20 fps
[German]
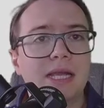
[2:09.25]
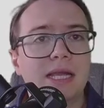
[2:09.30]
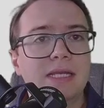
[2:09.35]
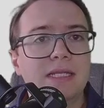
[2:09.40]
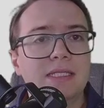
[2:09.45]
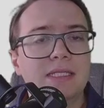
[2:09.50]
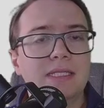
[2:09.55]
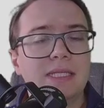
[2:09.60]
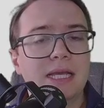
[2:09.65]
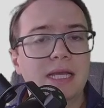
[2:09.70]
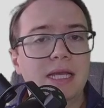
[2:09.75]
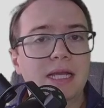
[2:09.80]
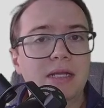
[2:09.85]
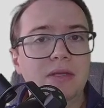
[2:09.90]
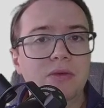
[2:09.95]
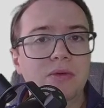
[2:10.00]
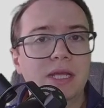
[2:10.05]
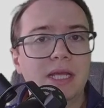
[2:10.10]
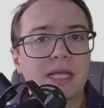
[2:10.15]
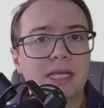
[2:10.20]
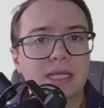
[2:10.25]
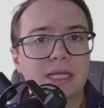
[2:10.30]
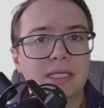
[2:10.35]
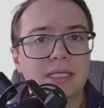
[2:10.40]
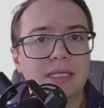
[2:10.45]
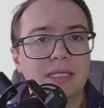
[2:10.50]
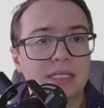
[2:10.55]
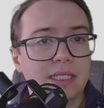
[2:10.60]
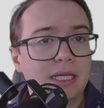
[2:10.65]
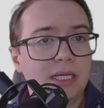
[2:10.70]
NSL oder
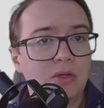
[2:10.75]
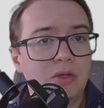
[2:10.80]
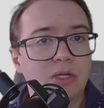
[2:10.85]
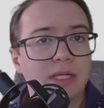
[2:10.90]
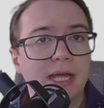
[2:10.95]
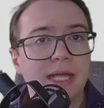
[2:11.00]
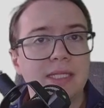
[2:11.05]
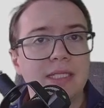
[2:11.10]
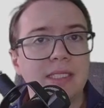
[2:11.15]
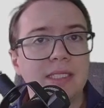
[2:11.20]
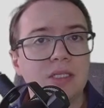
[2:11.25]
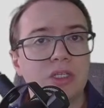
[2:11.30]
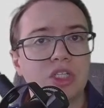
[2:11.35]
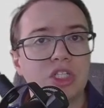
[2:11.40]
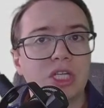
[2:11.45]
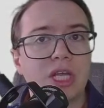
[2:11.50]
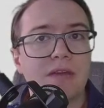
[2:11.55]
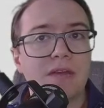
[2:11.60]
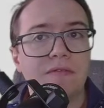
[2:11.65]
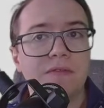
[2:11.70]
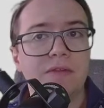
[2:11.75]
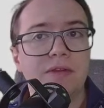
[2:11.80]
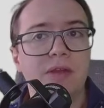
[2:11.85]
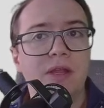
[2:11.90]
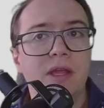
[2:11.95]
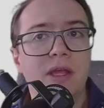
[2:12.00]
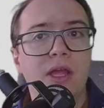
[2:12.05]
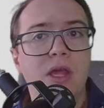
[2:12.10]
ähnliches, Redundanzen geschaffen,